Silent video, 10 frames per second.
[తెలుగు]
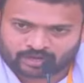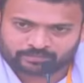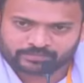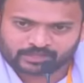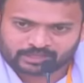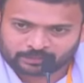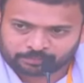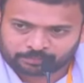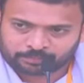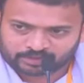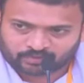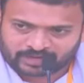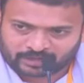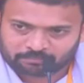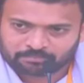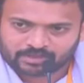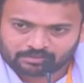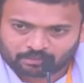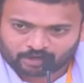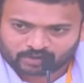కూడా ఈ ప్రభుత్వాన్ని
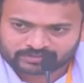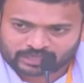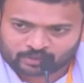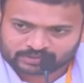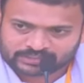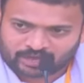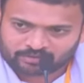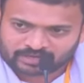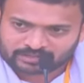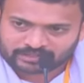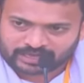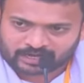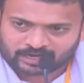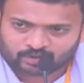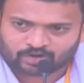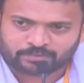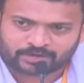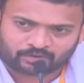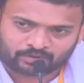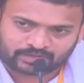మరొకసారి వచ్చే అవకాశం ఎక్కడ కూడా
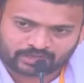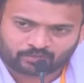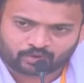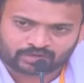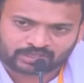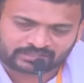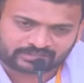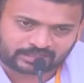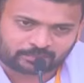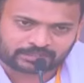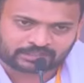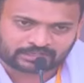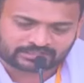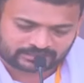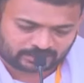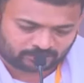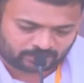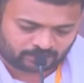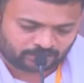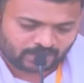మనం ఇవ్వకూడదని ఈ సందర్భంగా తెలియజేస్తా
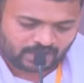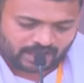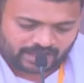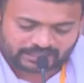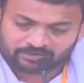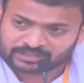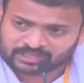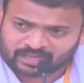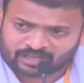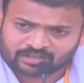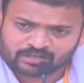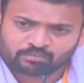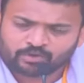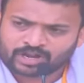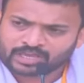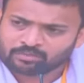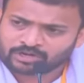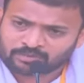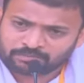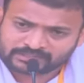ఉన్నాను అదేవిధంగా పోలక
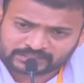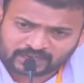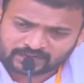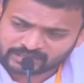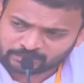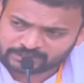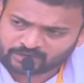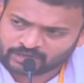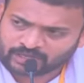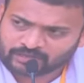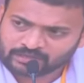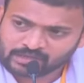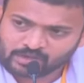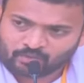మండలం మత్స్యకార సమస్యలు ఉన్నాయి